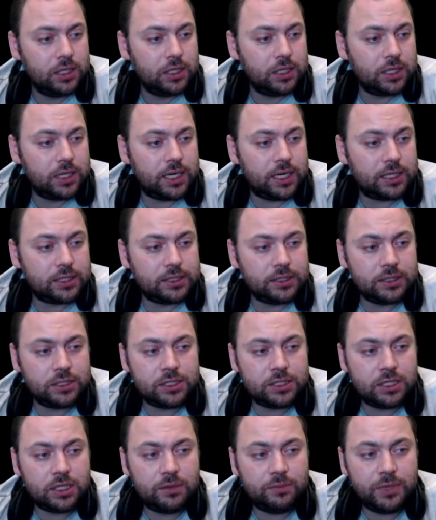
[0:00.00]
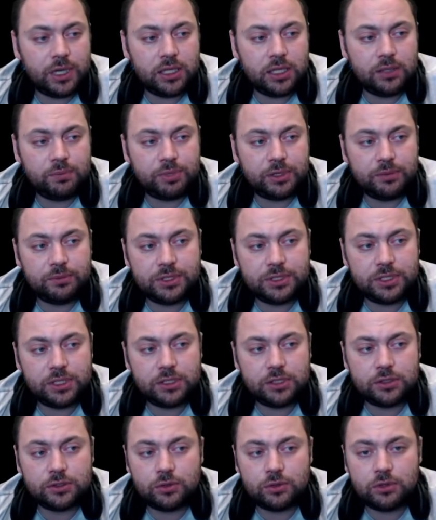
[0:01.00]
Карта начала майнить
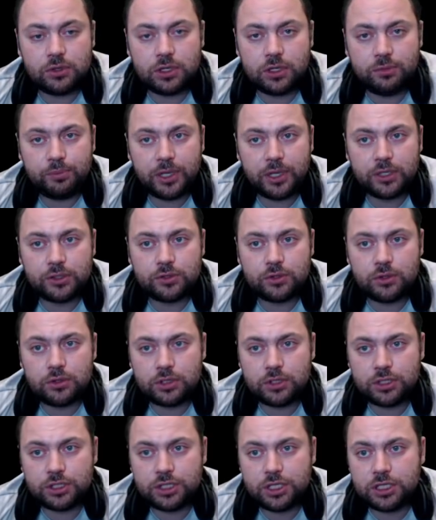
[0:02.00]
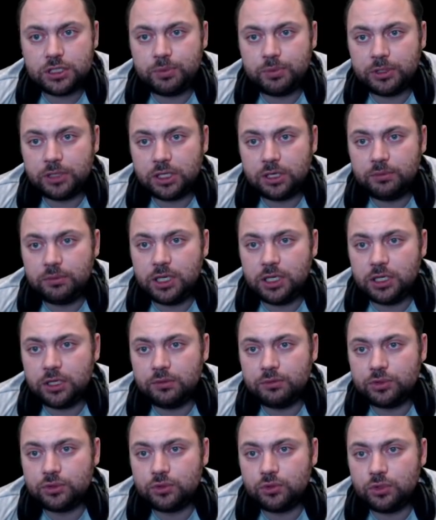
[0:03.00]
приблизительно 45-46 с
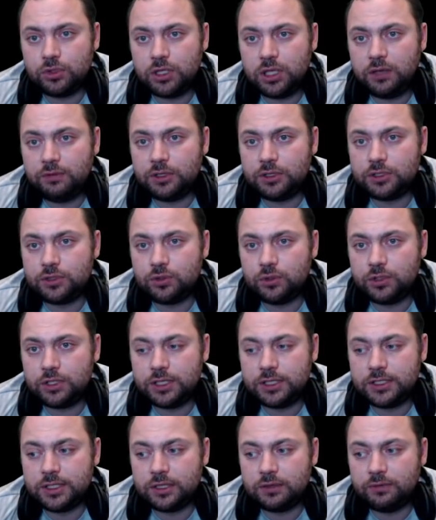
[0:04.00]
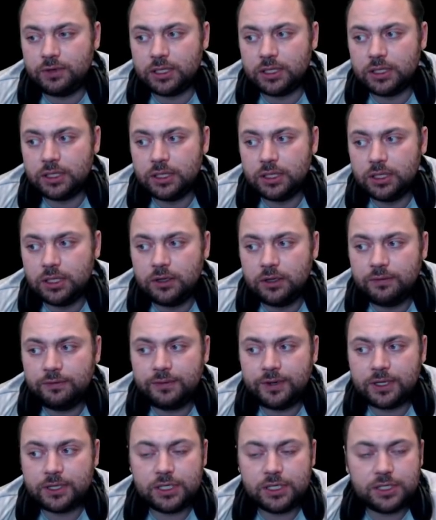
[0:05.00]
потреблением 109-110 ватт,
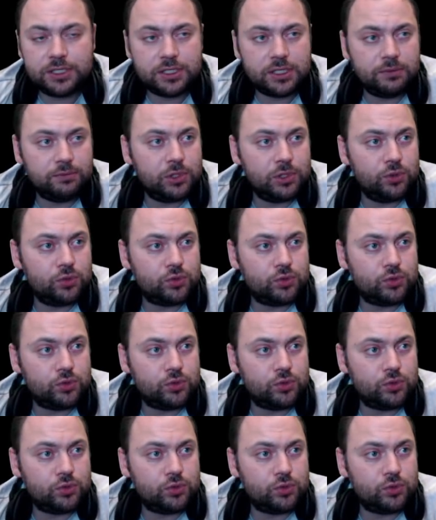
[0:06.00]
фактически минус